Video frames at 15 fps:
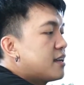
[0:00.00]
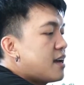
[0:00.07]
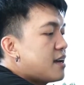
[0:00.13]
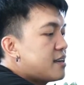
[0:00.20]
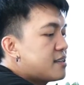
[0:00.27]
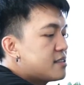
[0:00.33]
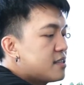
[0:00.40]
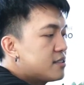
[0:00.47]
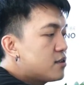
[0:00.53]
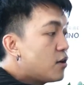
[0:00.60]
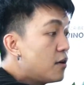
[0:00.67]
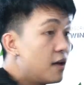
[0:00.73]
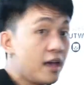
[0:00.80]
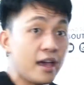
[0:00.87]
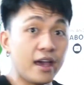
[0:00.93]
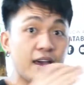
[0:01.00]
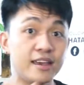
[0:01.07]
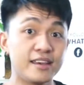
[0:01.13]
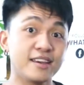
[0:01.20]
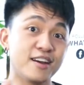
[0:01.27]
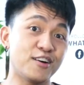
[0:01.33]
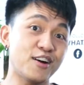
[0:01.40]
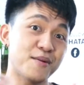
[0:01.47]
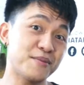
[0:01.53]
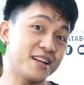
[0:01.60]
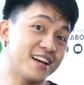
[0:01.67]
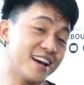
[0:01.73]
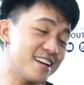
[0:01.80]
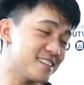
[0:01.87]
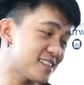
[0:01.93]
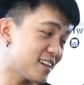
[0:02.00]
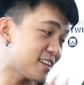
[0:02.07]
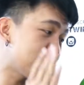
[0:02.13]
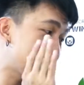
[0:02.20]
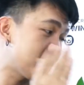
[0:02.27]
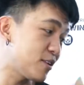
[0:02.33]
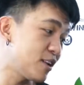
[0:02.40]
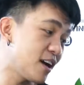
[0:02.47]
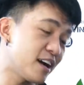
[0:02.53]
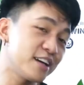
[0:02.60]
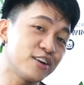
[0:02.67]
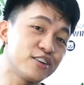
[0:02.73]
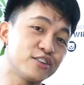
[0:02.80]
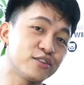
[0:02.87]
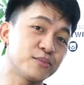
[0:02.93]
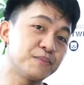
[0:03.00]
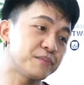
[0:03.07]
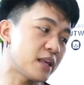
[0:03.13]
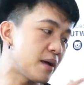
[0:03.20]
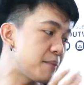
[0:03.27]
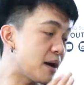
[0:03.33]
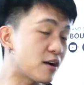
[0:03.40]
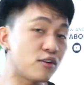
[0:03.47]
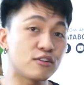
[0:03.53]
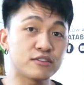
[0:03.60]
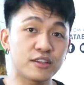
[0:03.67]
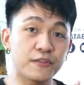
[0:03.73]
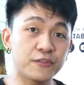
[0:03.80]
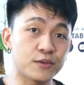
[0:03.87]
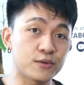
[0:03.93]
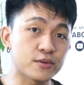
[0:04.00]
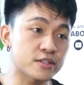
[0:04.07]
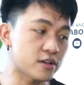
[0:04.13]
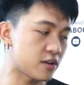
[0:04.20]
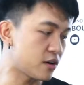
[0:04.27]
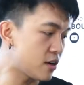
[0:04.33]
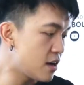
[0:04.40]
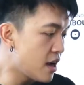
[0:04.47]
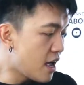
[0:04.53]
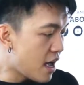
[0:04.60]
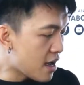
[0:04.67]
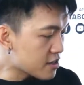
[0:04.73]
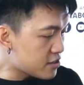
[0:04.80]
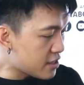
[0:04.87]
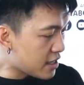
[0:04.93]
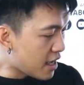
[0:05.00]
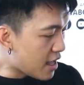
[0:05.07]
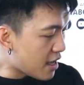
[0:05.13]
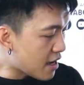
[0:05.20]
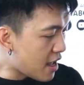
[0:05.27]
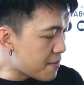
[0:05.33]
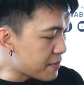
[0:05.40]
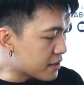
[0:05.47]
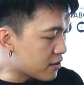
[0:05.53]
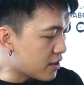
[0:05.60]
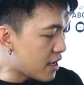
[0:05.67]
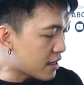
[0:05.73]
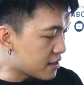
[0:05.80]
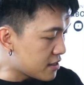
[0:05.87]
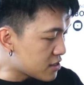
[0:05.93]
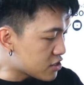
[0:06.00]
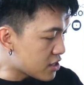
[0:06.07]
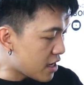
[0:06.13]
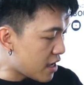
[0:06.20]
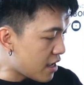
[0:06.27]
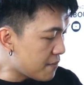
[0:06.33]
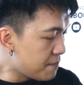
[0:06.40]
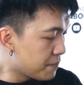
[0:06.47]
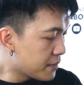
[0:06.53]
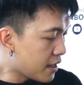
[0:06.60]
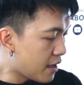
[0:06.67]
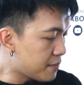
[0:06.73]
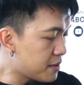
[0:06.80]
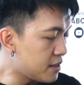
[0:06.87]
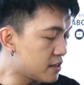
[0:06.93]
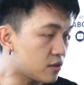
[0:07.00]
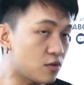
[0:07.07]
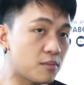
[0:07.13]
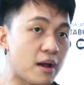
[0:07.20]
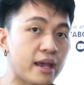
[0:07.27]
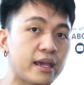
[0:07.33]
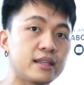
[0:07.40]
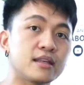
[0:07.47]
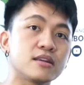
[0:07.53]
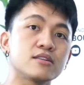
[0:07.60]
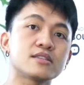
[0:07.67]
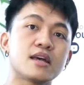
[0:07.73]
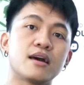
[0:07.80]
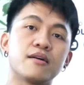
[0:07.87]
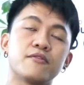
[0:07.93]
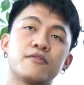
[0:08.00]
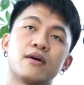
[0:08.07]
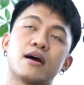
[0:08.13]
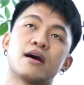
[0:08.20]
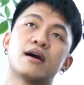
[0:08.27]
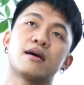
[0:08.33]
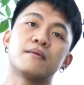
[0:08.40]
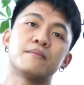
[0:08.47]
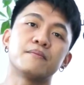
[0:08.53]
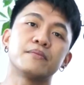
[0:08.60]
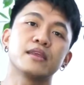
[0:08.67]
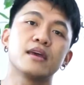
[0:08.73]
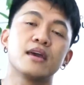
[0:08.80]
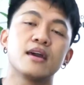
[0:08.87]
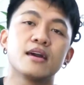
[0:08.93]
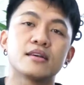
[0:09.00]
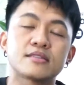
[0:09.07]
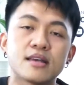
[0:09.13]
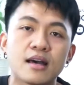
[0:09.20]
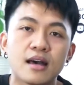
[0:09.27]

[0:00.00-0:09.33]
guys. So, ay, mga pala guys, katabi ko lang ngayon yung uh, bago kong diffuser. Actually, kakagamit ko lang din siya. I mean, kung makikita nyo sa, um, sa